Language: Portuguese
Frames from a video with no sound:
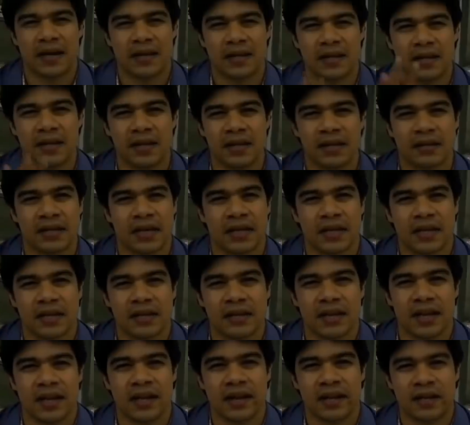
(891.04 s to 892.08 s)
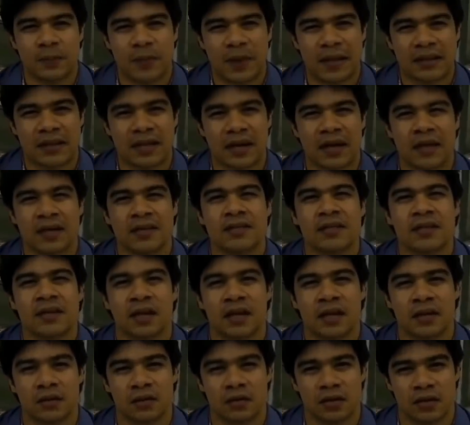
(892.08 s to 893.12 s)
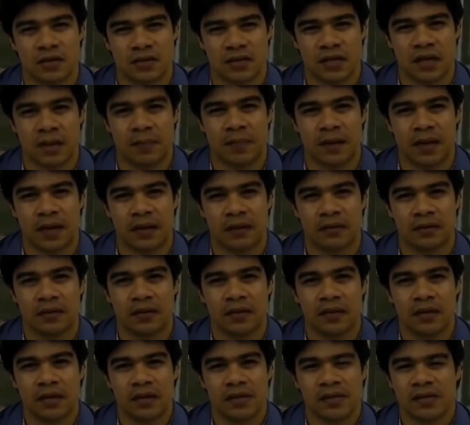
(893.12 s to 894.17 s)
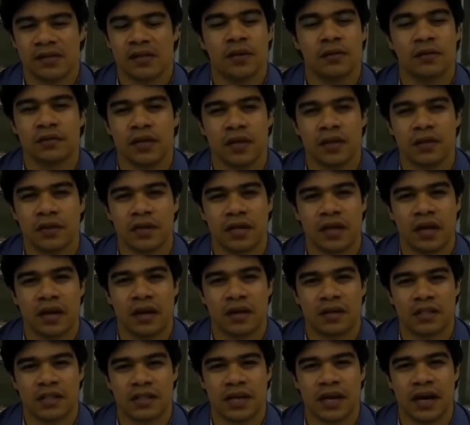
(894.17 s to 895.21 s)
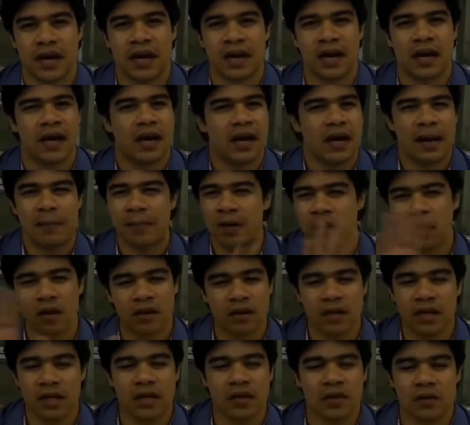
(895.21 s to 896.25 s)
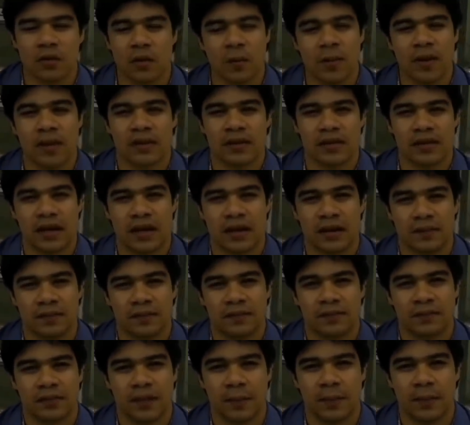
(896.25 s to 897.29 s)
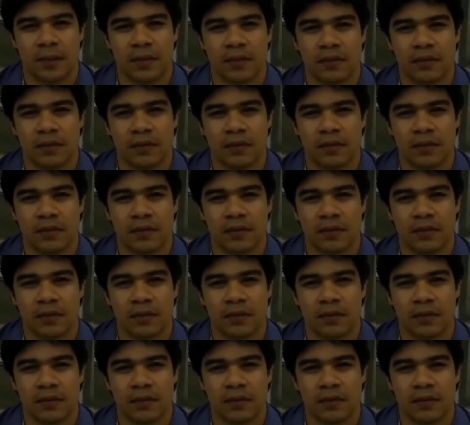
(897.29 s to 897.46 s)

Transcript: Para de entrar na internet para estar tá criticando o nosso trabalho. Se não tem o que elogiar, é melhor nem comentar tá